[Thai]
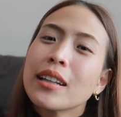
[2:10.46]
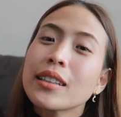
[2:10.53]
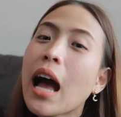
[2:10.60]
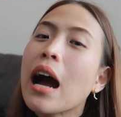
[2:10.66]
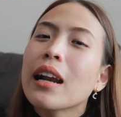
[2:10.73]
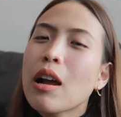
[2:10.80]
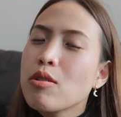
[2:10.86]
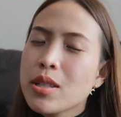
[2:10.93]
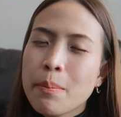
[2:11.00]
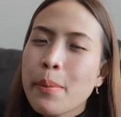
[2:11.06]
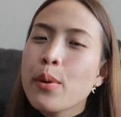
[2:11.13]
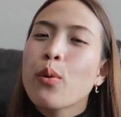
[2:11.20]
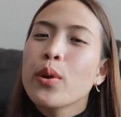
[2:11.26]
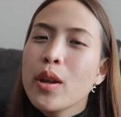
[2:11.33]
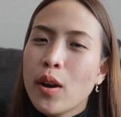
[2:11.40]
ทางเราจะเป็
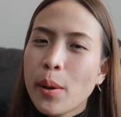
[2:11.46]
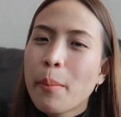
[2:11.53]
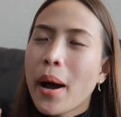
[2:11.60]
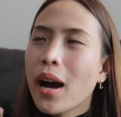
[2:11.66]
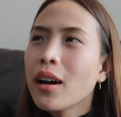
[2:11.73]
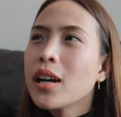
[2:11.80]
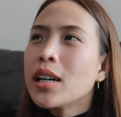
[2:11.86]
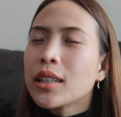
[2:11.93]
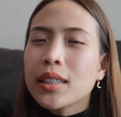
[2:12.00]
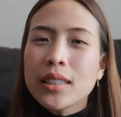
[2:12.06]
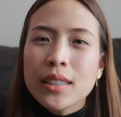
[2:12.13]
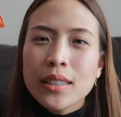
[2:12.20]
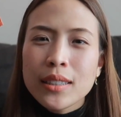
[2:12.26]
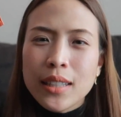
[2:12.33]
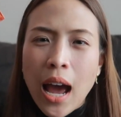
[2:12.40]
นคนเดียวละมั้งก็
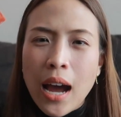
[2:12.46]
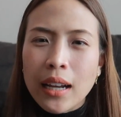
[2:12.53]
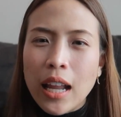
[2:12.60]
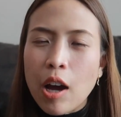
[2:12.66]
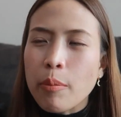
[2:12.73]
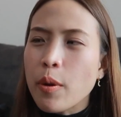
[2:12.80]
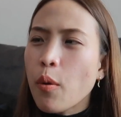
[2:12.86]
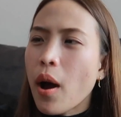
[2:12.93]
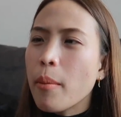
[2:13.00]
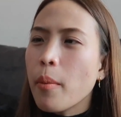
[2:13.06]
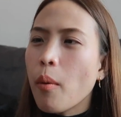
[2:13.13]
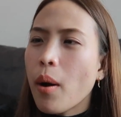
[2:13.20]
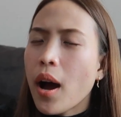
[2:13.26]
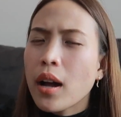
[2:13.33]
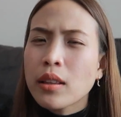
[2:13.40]
คือทางเรามีความแบ
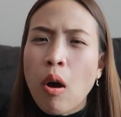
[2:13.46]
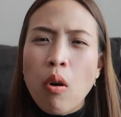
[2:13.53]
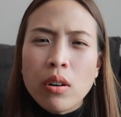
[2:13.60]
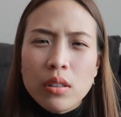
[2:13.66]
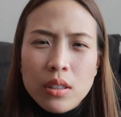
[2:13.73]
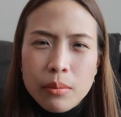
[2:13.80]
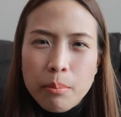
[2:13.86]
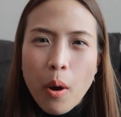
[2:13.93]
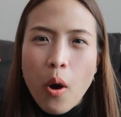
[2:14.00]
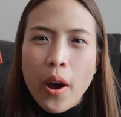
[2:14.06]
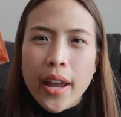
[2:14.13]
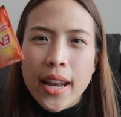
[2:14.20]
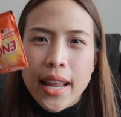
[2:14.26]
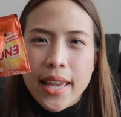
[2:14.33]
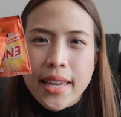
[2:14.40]
บว่าท้องอืดบ่อย
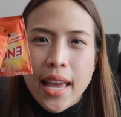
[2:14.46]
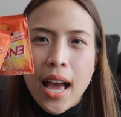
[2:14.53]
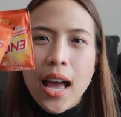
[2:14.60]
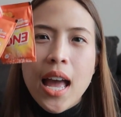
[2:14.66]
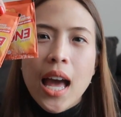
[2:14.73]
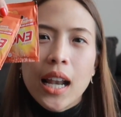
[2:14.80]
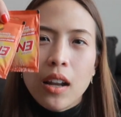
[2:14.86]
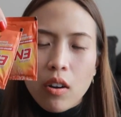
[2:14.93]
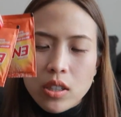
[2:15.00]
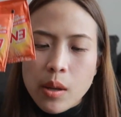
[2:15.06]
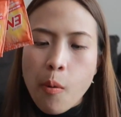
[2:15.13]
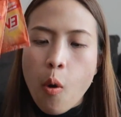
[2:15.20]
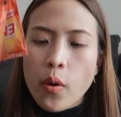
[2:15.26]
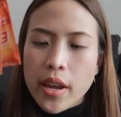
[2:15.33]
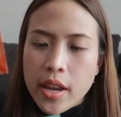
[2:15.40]
อะไรอย่างเงี้ยเราก็จะ
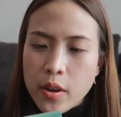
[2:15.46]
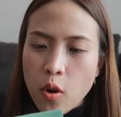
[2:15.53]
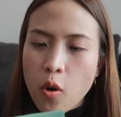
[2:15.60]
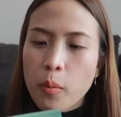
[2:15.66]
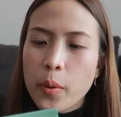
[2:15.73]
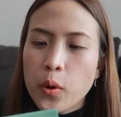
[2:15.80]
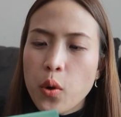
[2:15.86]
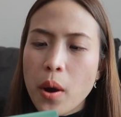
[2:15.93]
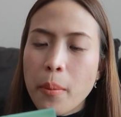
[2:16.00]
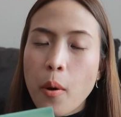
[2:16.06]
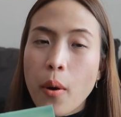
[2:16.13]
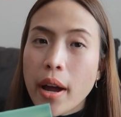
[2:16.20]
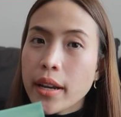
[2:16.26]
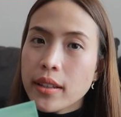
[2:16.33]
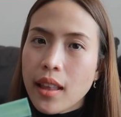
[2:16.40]
พกอีโนไปด้วยเพ
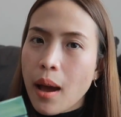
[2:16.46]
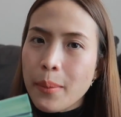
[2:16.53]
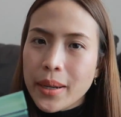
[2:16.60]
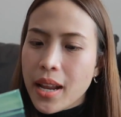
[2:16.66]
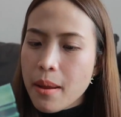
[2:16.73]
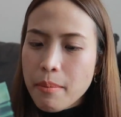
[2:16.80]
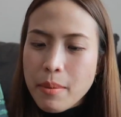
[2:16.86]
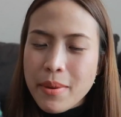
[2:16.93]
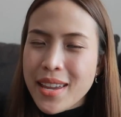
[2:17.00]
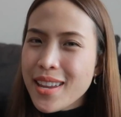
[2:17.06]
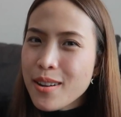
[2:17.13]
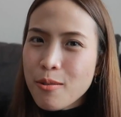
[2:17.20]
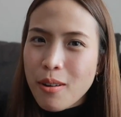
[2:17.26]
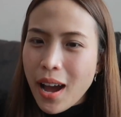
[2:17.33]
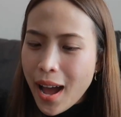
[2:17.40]
ราะว่าต่างประเทศไม่มีอี
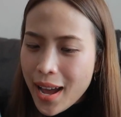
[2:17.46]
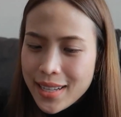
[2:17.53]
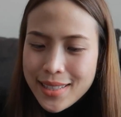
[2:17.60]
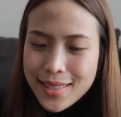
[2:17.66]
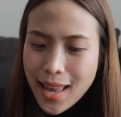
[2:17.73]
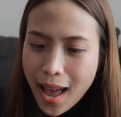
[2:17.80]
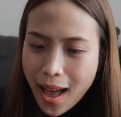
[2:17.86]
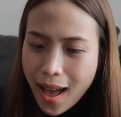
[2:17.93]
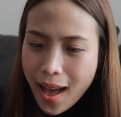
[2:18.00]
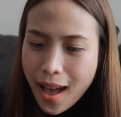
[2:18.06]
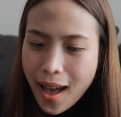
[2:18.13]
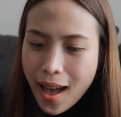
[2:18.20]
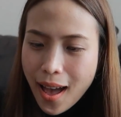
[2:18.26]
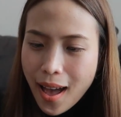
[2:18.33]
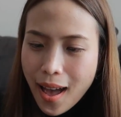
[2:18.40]
โนขายจ้า
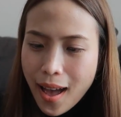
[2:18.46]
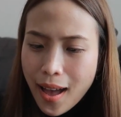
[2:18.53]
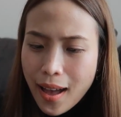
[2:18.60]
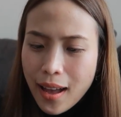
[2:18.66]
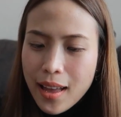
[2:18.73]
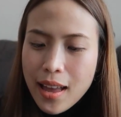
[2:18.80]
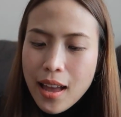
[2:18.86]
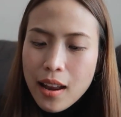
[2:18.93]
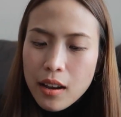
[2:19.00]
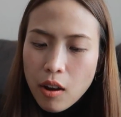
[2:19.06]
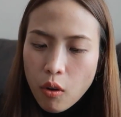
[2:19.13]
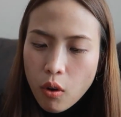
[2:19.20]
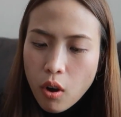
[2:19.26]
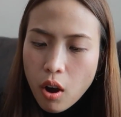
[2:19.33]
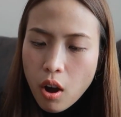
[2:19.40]
แล้
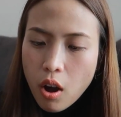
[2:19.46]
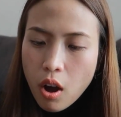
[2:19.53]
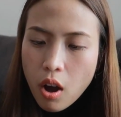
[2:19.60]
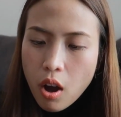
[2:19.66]
วก็